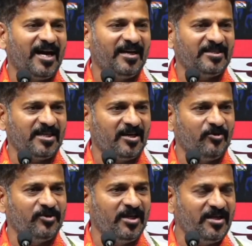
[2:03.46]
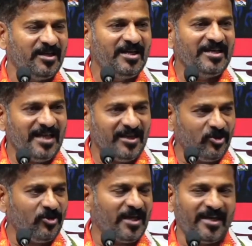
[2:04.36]
కార్యాచరణ ఉంది
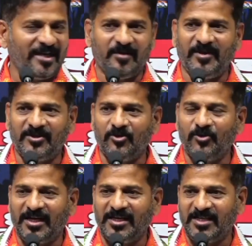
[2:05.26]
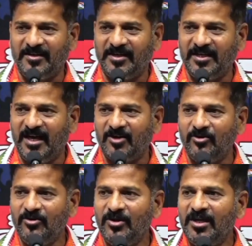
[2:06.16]
ఎందుకు కేంద్ర మంత్రి కూడా కిషన్ రెడ్డి
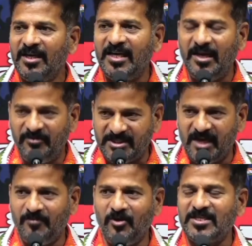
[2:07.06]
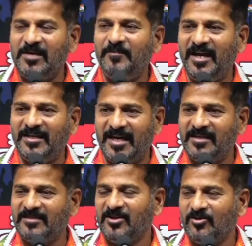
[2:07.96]
గారు ఈ విషయంలో సిబిఐ
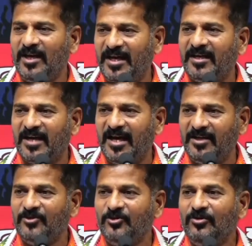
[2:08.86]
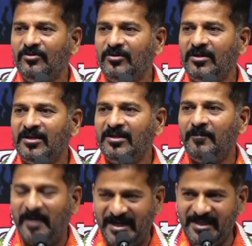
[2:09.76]
డైరెక్టర్కు లేఖ రాయలేదు
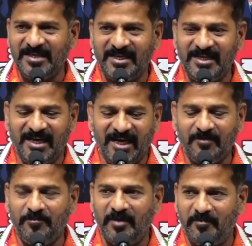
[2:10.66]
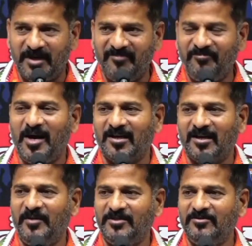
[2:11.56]
బండి సంజయ్ గారు మెంబర్ ఆఫ్
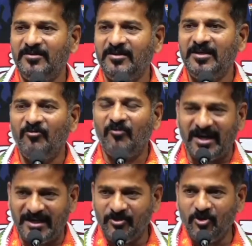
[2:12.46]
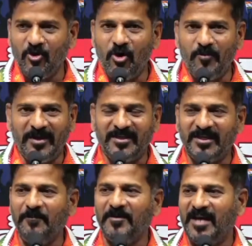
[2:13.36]
పార్లమెంట్ వారు ఎందుకు
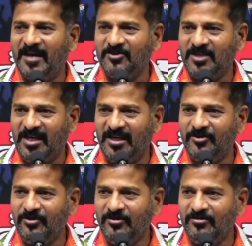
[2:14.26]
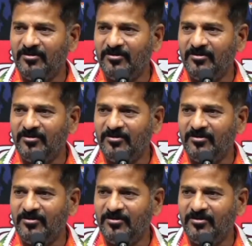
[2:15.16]
హోంమంత్రికి ఫిర్యాదు చేయలేదు